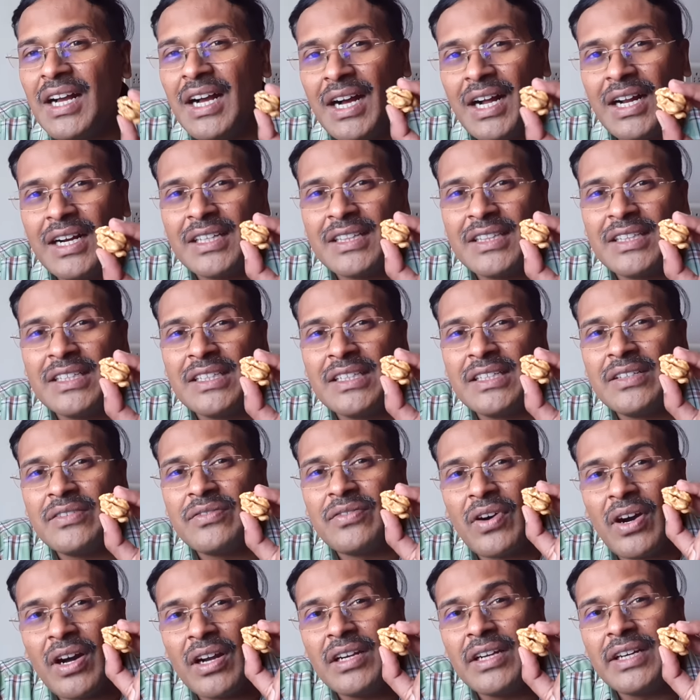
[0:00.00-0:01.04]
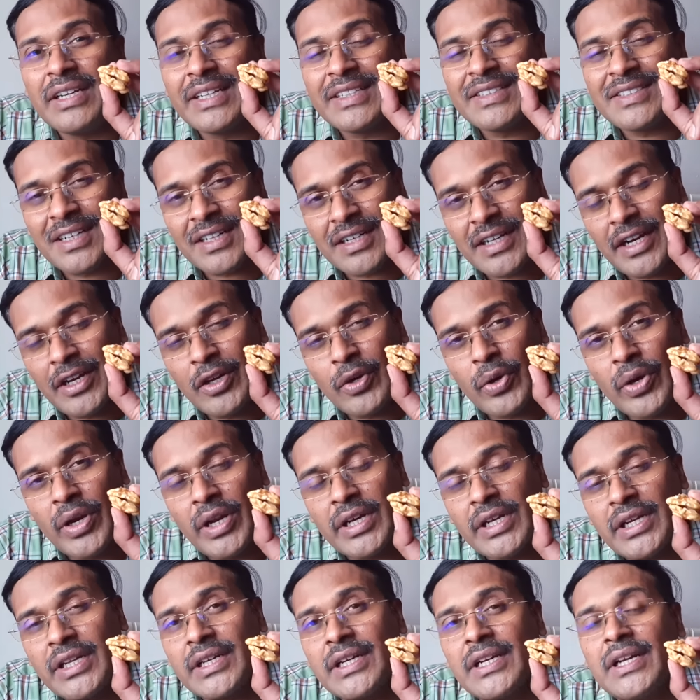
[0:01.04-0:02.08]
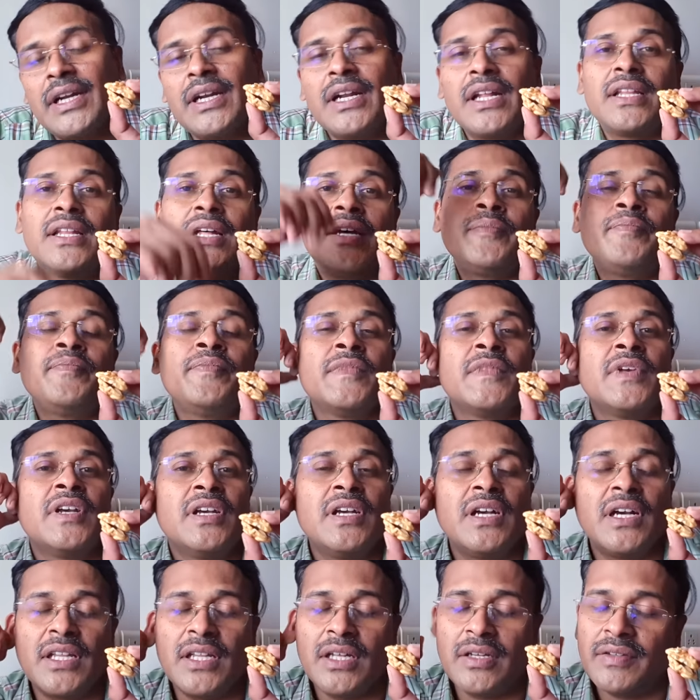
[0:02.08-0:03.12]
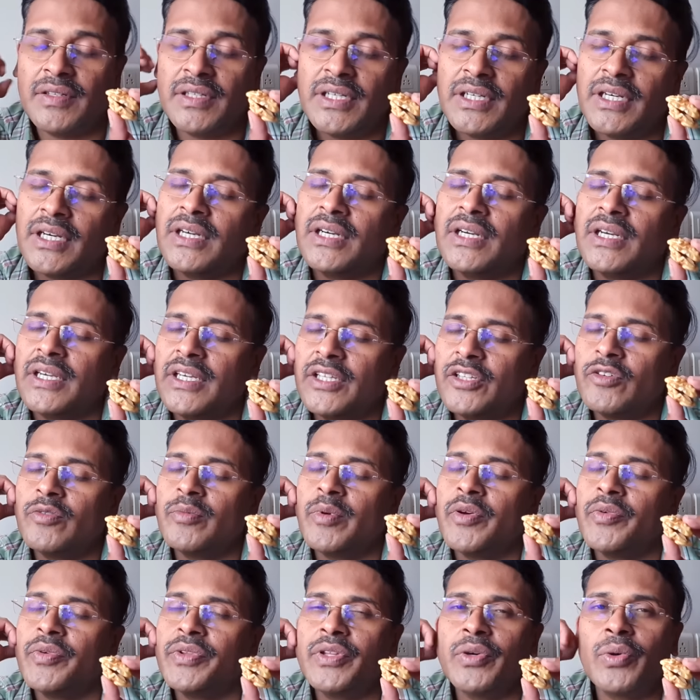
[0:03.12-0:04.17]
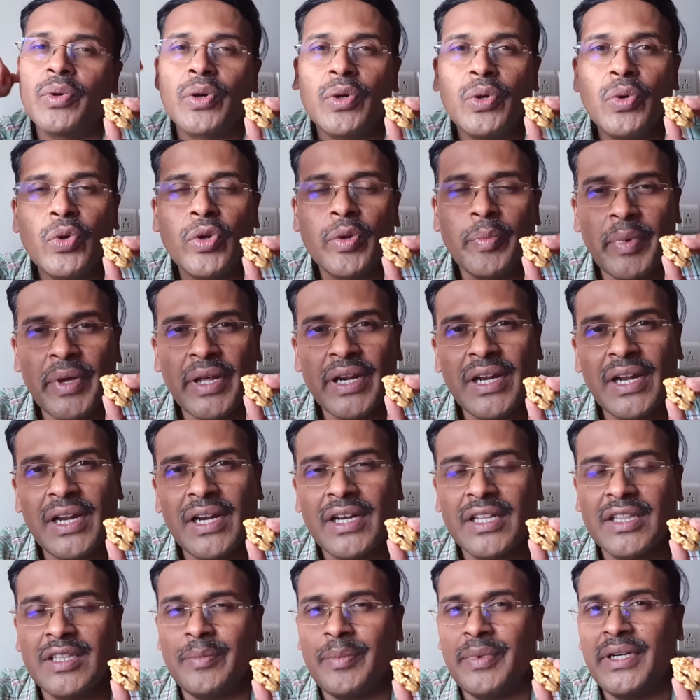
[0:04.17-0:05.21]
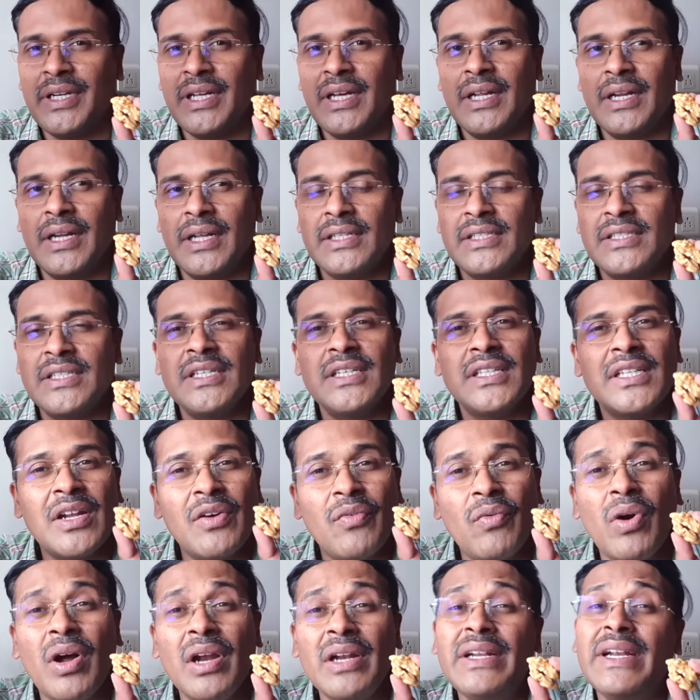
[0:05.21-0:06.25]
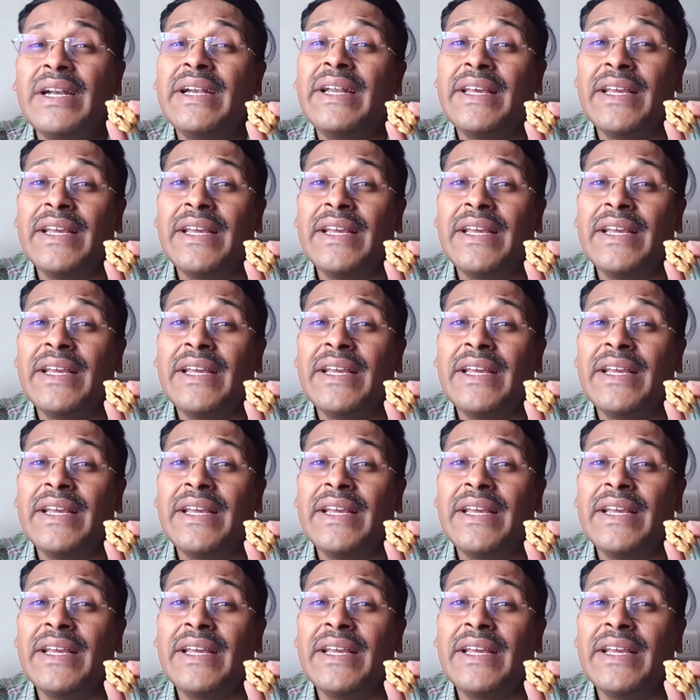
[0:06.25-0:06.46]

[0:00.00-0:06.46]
அடுத்து வால்நட்டு சர்க்கரை நோயாளிகளுக்கு நல்லதா அதாவது இதுவுமே வந்து ஒரு நூறு பேரில் நடத்தப்பட்ட ஆராய்ச்சி இதில் வால்நட்டு